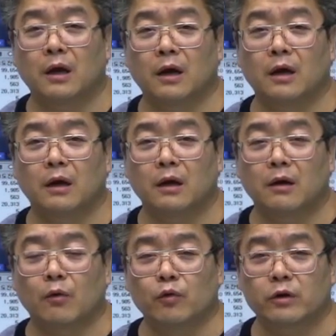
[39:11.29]
어?
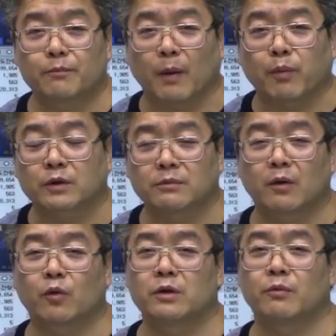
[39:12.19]
오늘은 펑퍼짐한
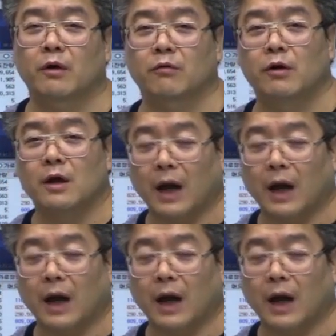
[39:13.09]
옷 입어갖고